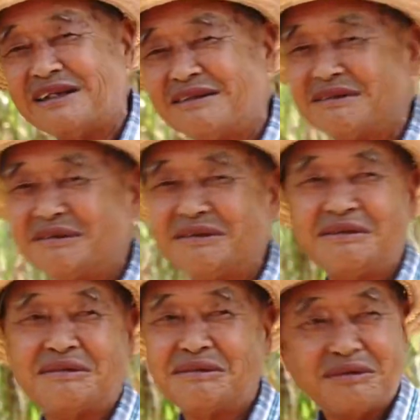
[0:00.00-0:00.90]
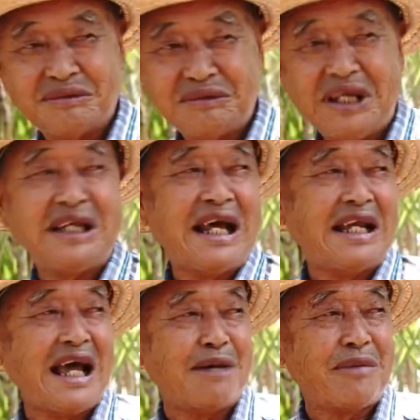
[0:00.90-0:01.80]
ยดี
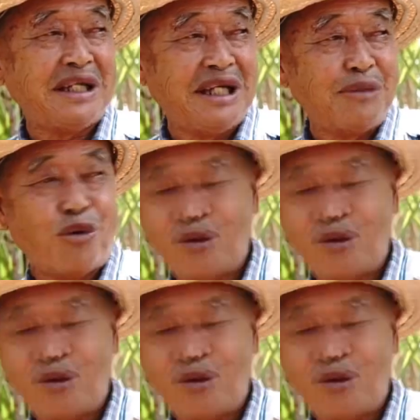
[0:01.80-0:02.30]
แน่ๆไม่ดี